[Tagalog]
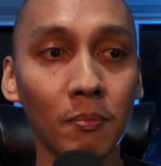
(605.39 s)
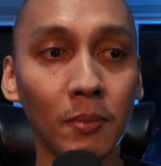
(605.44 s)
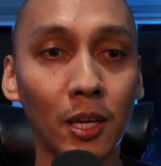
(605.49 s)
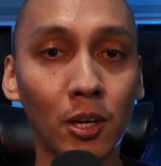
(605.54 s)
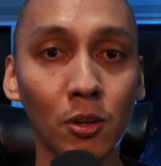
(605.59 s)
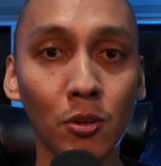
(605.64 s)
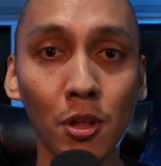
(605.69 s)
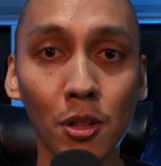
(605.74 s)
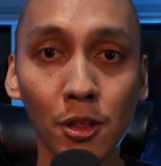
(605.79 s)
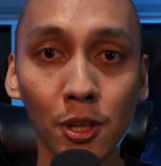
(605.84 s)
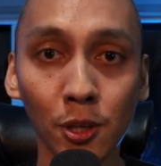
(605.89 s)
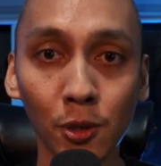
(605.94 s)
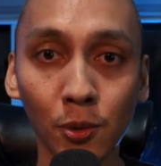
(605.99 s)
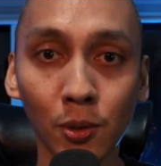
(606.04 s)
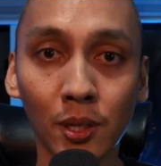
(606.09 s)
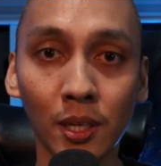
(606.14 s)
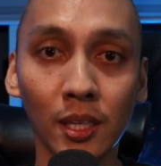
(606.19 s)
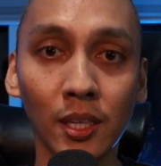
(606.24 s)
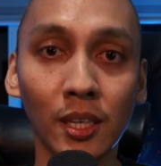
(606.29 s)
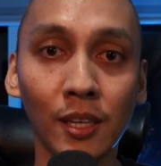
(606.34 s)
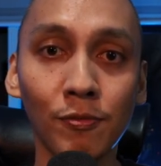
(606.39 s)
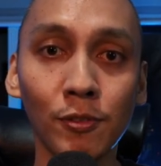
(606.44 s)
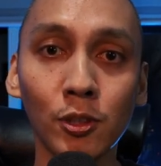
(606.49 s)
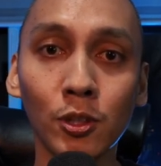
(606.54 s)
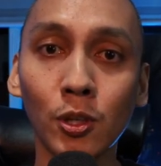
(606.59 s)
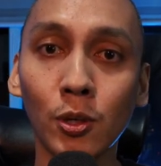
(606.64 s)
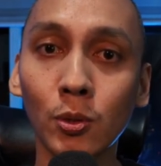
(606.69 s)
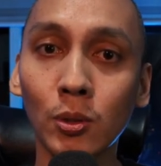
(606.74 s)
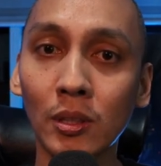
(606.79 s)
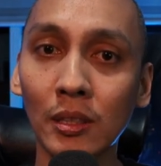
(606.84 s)
Pero yung theory, if
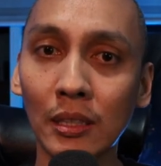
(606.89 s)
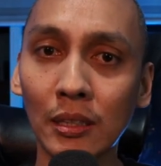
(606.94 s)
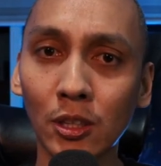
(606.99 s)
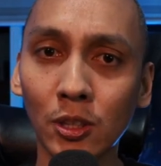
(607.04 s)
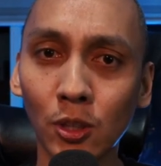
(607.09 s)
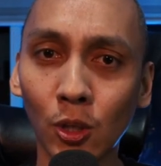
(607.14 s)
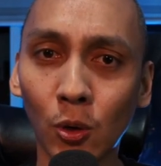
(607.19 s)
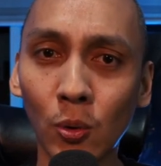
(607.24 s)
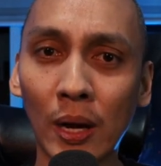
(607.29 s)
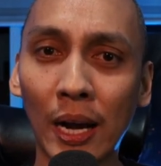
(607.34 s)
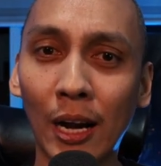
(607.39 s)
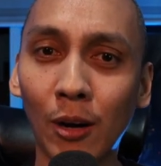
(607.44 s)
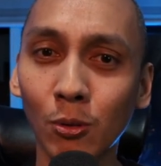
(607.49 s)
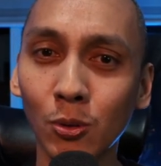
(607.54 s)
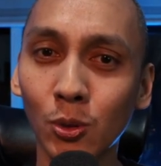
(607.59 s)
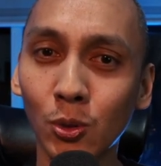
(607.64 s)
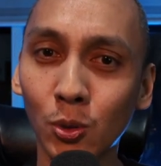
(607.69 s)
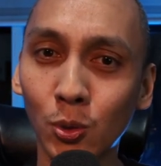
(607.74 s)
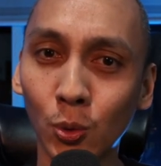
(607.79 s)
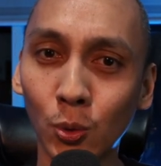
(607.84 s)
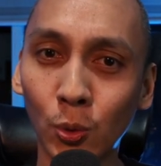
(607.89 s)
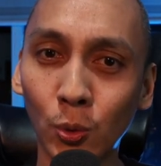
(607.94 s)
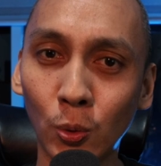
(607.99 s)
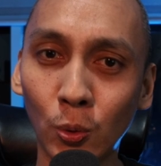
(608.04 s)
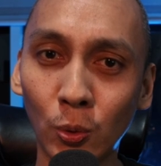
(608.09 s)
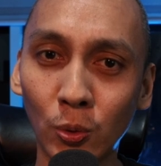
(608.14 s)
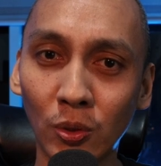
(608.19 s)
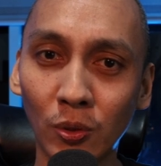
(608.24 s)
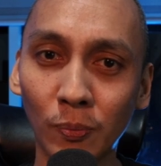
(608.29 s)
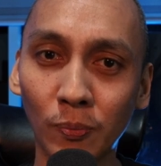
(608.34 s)
you don't know how
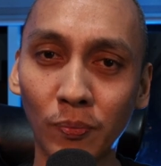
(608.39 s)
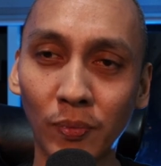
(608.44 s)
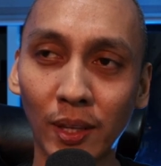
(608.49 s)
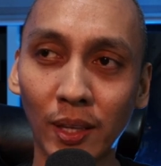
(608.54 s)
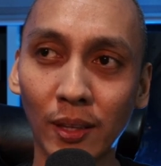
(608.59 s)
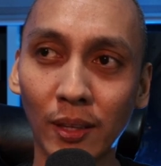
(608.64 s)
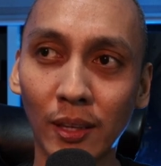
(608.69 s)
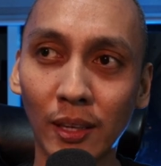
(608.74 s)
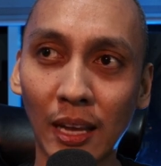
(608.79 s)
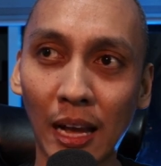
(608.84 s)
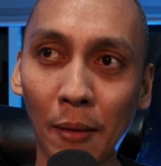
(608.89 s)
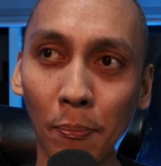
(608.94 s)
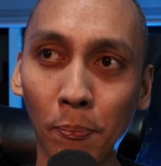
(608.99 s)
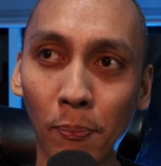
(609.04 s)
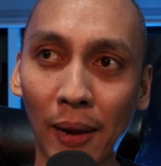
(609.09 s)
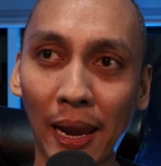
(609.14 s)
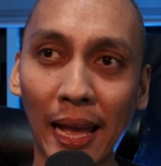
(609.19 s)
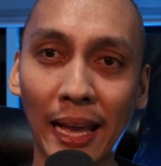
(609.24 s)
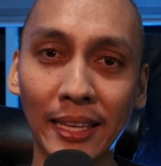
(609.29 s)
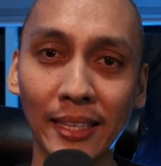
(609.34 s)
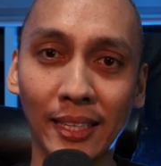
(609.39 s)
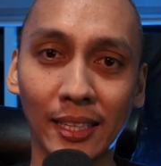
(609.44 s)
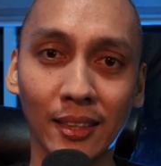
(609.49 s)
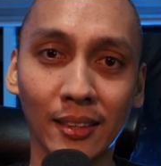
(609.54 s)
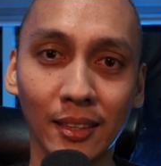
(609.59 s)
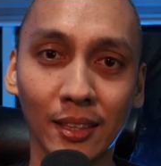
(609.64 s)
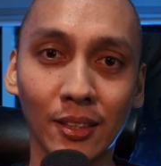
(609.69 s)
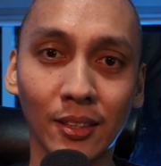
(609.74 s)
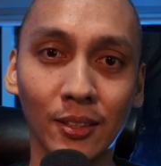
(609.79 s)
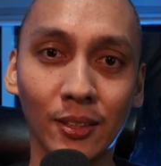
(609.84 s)
to apply
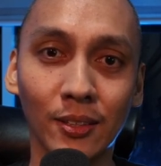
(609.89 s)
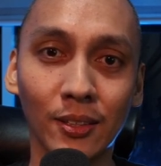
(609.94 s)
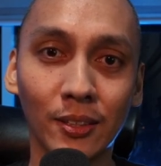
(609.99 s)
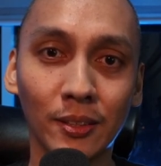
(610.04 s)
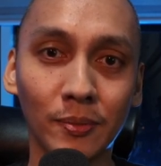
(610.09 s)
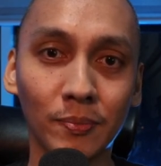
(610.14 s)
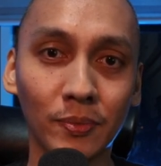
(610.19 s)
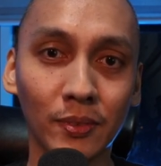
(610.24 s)
it, no?